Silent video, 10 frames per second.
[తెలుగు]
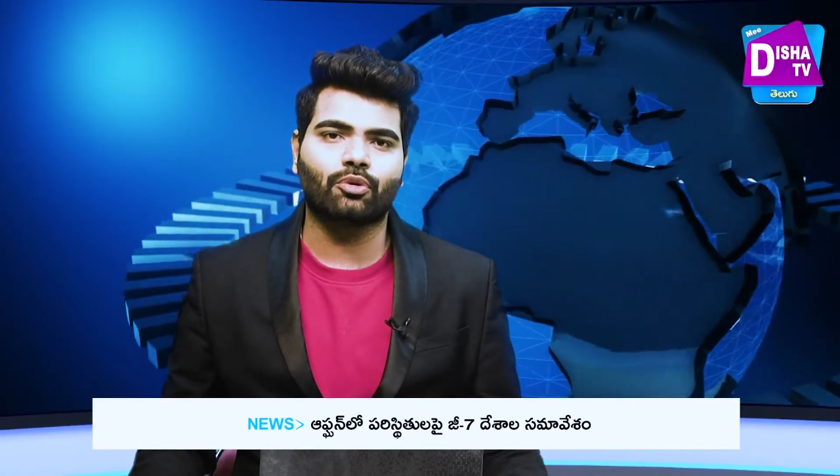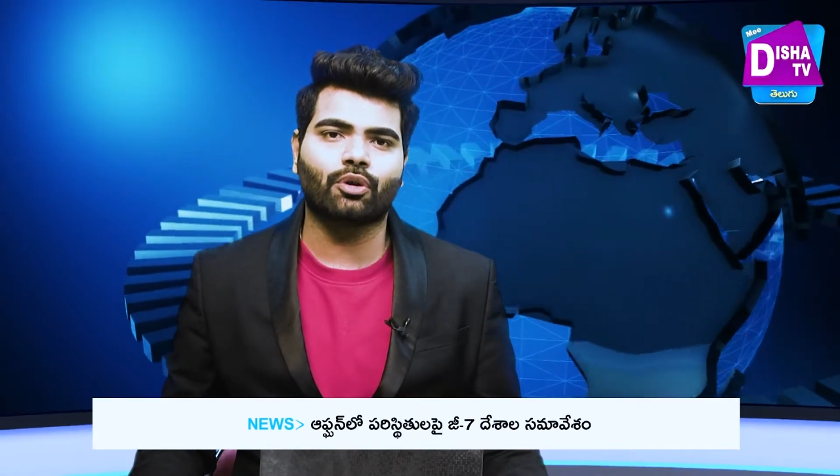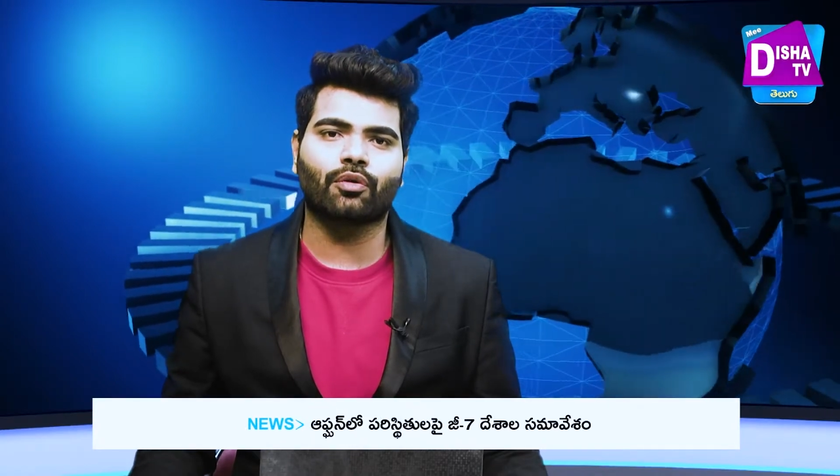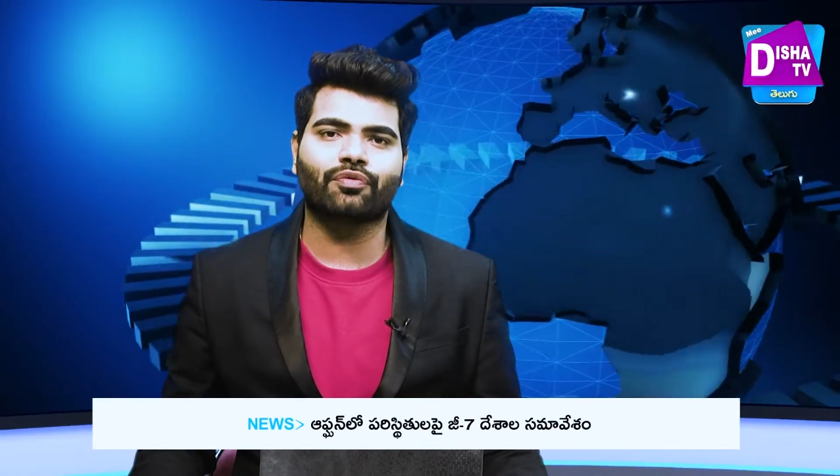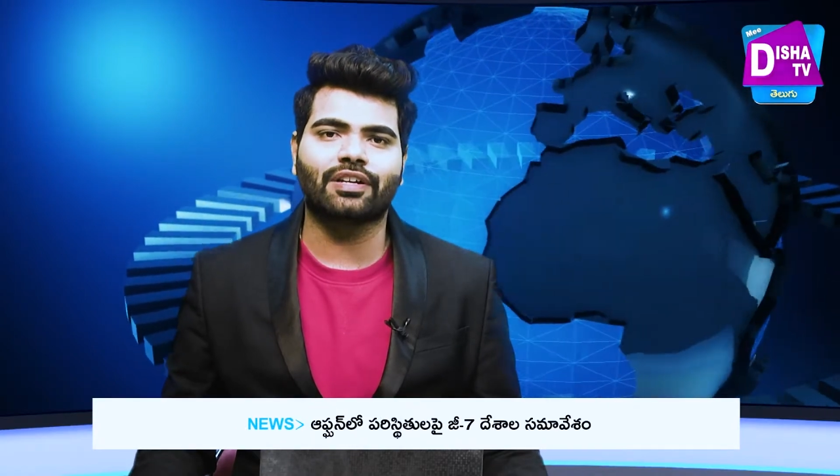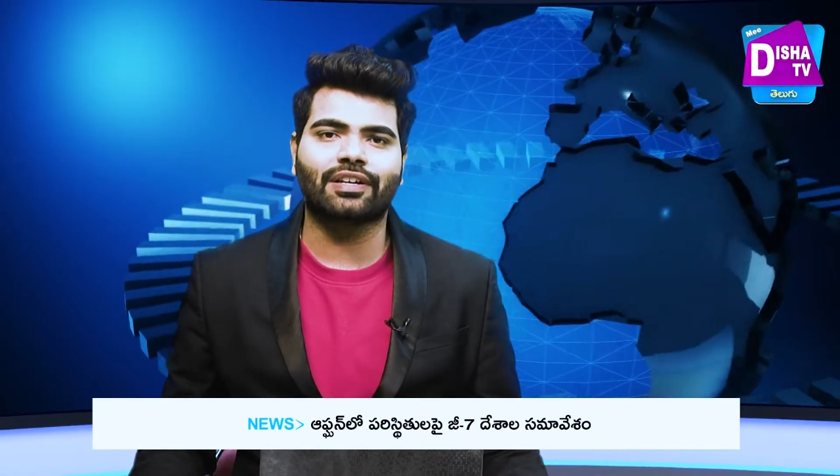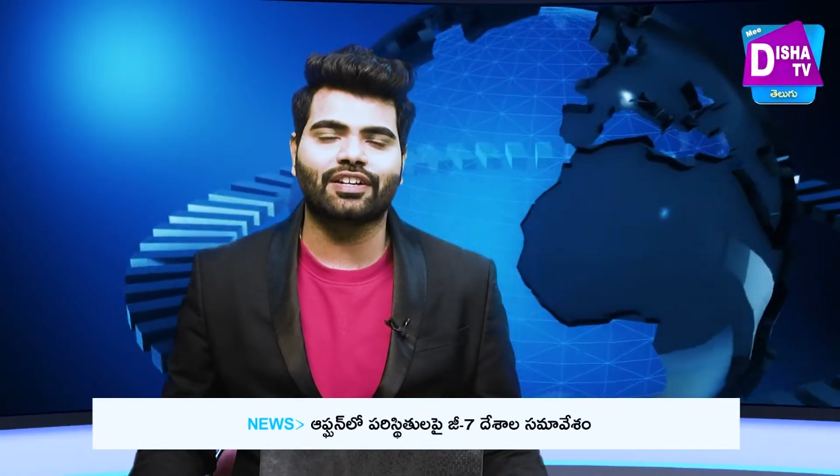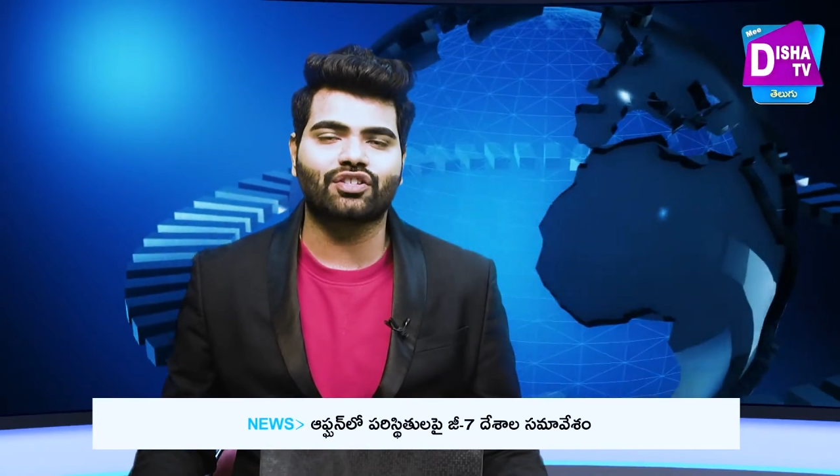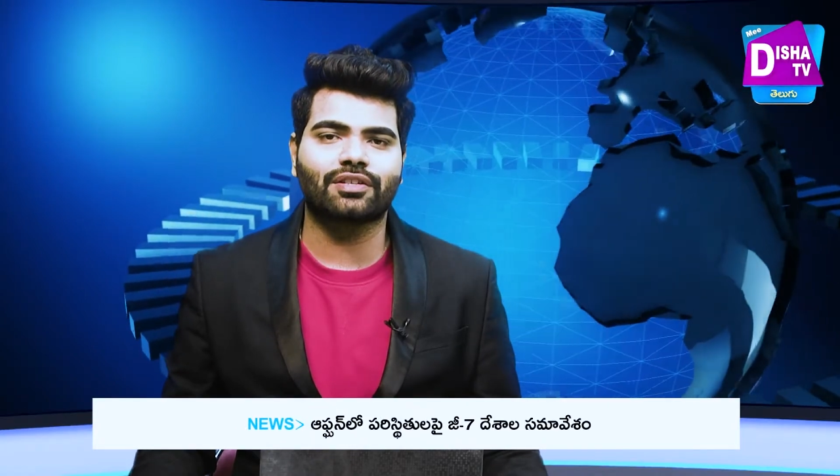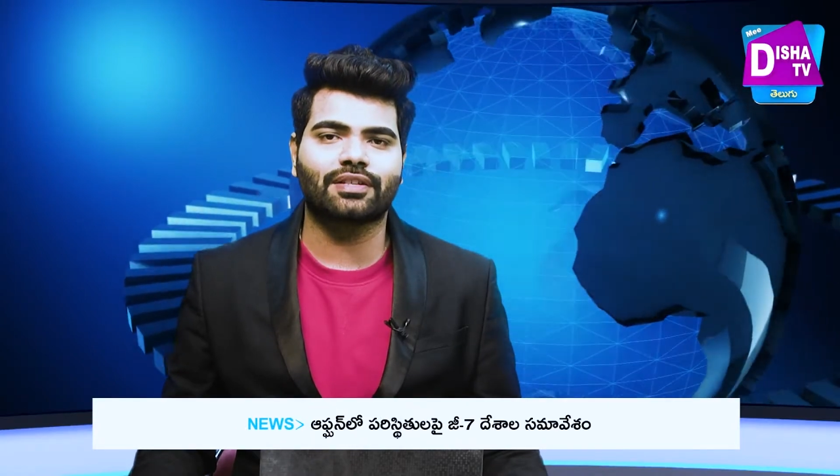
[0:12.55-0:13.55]
మూడ్ ఆఫ్ ది
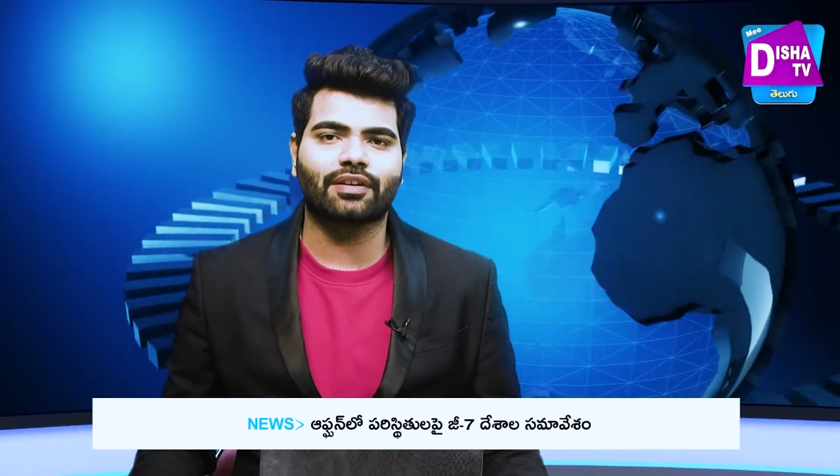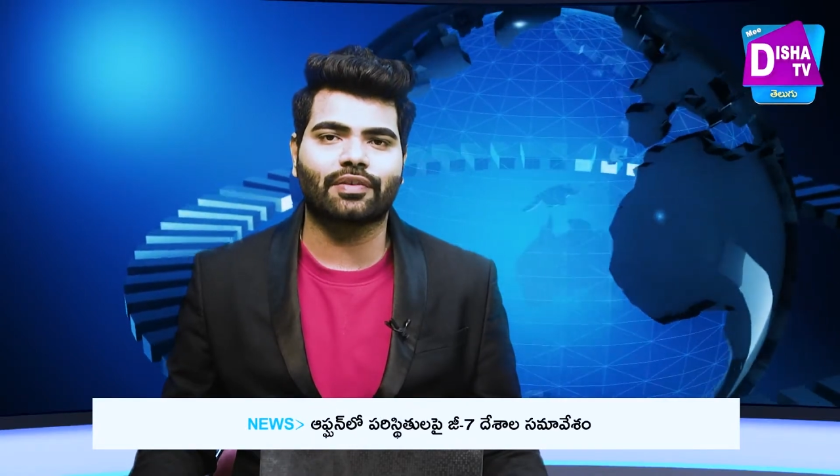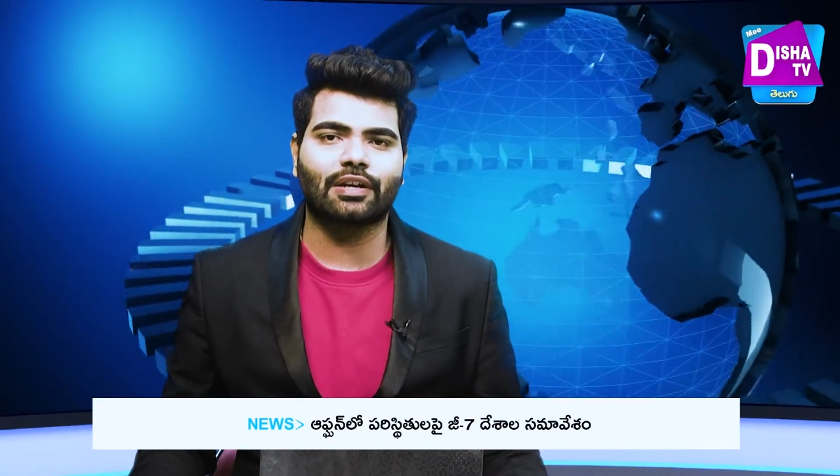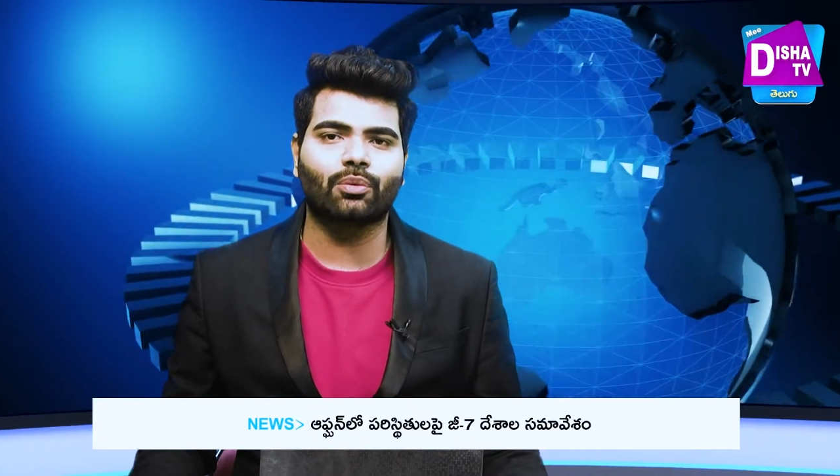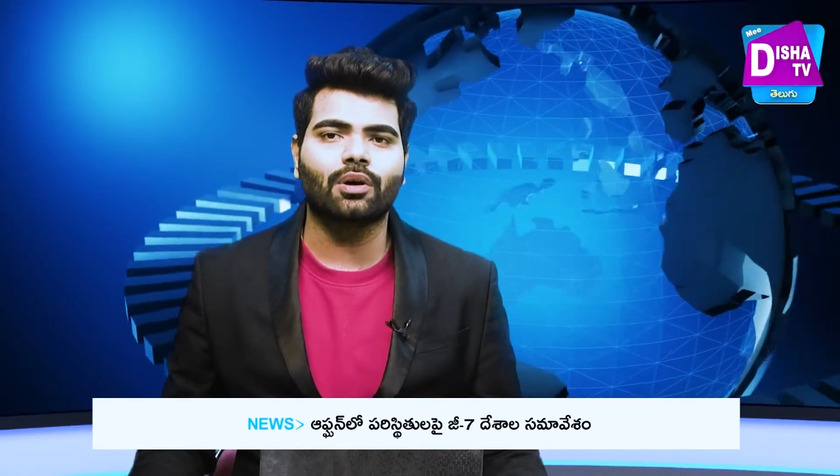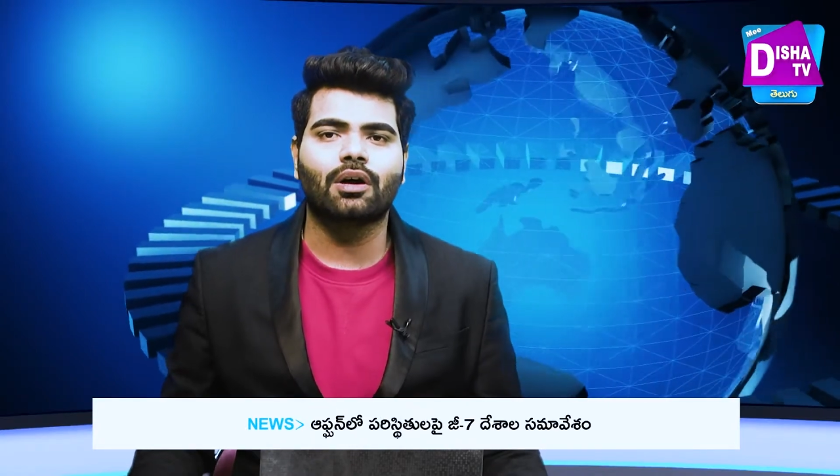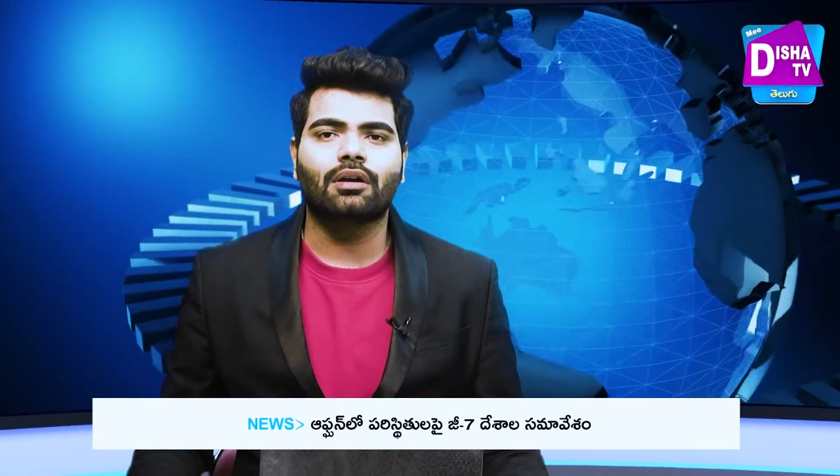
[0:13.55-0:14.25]
నేషన్ సర్వేలో